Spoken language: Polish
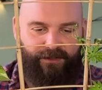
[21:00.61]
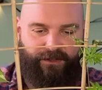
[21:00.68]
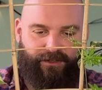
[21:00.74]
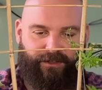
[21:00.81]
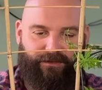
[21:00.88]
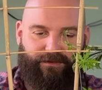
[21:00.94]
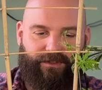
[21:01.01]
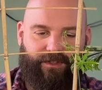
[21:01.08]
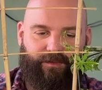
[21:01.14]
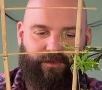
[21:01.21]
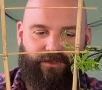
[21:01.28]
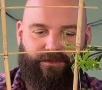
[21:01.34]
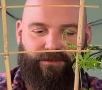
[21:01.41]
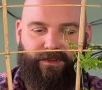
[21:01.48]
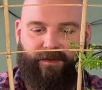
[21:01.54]
Jeszcze tu idzie mu
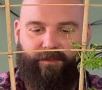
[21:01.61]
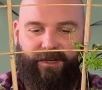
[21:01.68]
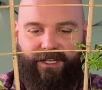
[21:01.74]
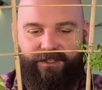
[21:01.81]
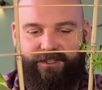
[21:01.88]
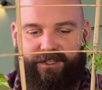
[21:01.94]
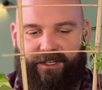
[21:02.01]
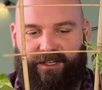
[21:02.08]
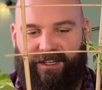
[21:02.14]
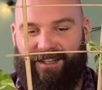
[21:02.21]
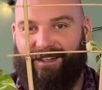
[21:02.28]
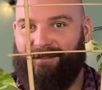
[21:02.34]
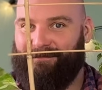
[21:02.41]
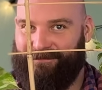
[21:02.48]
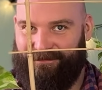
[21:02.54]
drugi pędzik,
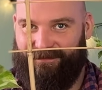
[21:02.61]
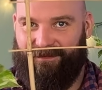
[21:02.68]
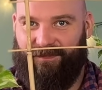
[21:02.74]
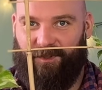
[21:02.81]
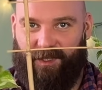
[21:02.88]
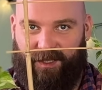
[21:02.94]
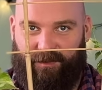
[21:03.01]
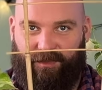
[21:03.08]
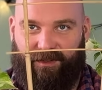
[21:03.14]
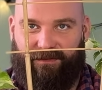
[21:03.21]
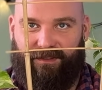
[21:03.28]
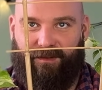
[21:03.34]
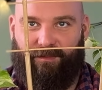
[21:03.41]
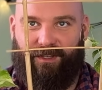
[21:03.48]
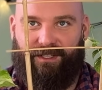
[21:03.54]
więc
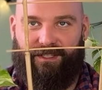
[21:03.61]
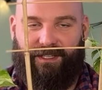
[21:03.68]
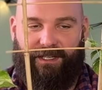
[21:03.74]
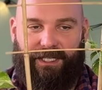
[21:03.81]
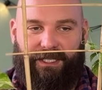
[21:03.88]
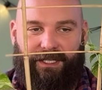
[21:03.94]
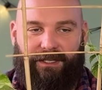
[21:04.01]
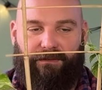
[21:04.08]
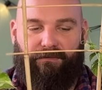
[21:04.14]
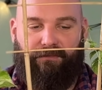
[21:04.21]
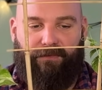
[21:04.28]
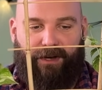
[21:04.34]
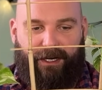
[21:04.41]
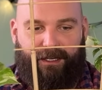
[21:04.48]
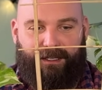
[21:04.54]
pewnie będzie
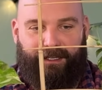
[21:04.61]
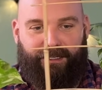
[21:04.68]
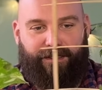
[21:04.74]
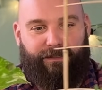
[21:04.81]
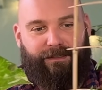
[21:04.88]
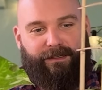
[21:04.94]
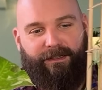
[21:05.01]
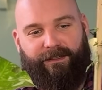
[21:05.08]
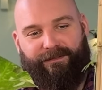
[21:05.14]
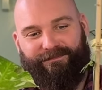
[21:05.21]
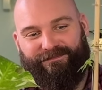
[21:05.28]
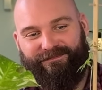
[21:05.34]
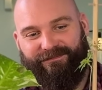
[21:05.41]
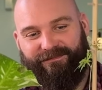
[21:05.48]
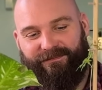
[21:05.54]
fajnie.
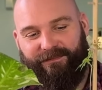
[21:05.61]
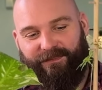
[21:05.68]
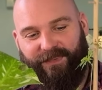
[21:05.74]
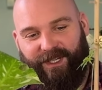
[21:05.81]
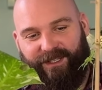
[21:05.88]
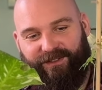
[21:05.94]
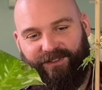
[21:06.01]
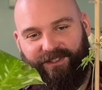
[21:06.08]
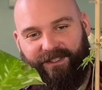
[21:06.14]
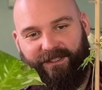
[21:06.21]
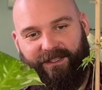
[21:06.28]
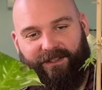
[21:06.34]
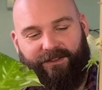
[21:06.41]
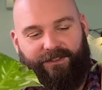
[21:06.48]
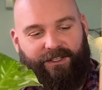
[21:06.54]
Bardzo się z
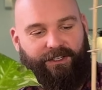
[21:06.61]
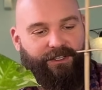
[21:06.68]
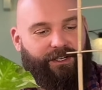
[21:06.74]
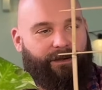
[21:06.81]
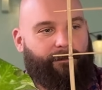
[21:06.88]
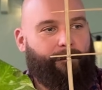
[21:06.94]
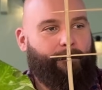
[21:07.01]
niego cieszę.